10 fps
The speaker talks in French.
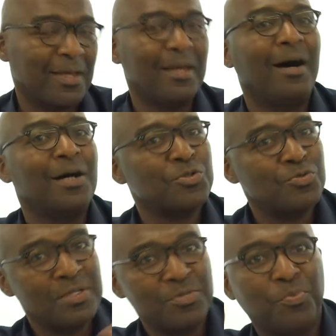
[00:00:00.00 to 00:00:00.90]
Euh,
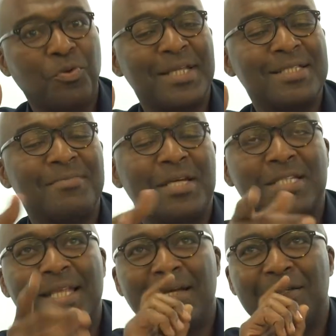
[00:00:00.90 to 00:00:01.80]
ensuite, pour les
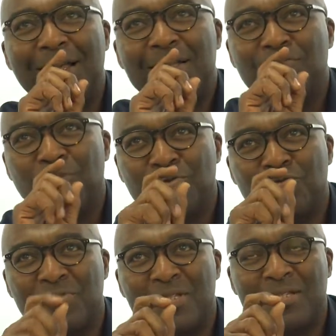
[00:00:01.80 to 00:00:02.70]
imaginaires, mon
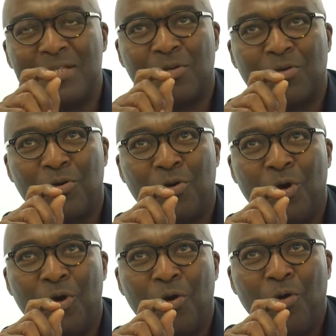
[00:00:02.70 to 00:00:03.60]
souci, c'est qu'il
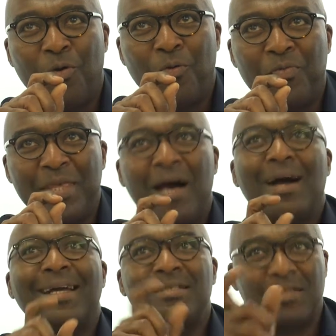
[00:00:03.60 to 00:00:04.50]
y a
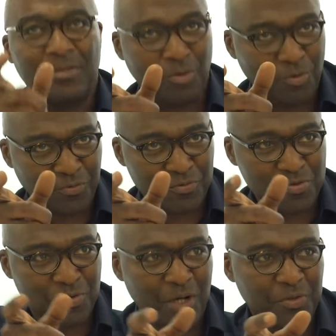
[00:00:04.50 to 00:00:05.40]
un risque de
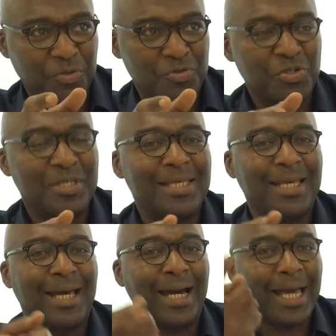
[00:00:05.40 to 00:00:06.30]
confusion entre ce qui
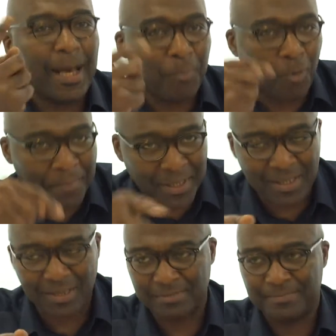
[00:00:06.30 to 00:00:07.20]
est
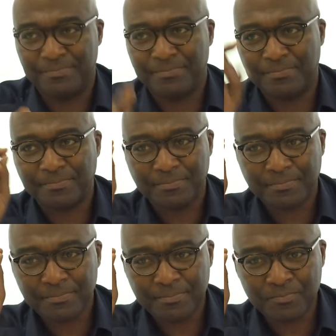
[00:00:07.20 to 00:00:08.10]
réapproprié
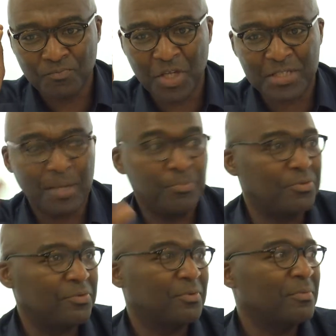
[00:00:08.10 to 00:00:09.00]
dans un
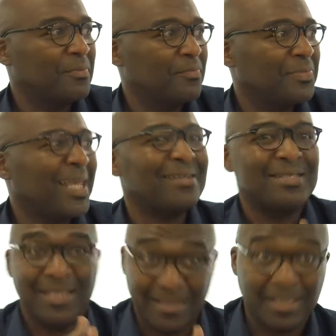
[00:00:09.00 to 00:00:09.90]
but
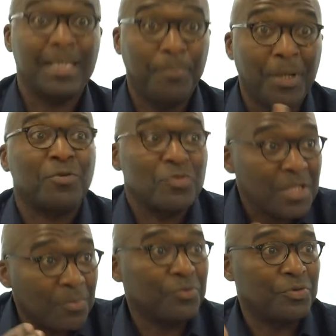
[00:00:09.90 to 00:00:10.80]
tactique, qui peut être
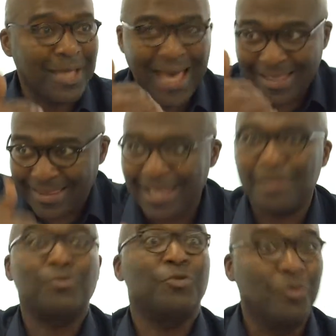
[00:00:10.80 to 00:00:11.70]
aussi un but
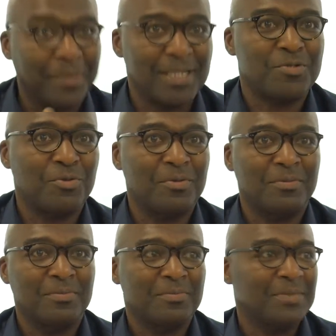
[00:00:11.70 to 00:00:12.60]
interne de domination
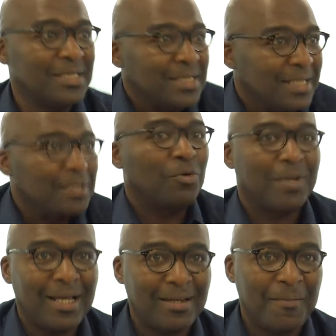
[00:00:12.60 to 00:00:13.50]
des élites
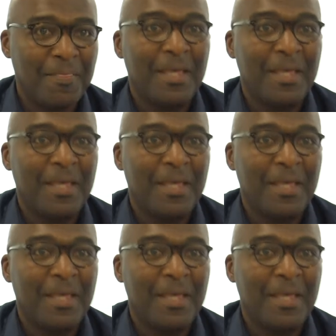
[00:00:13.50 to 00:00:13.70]
locales.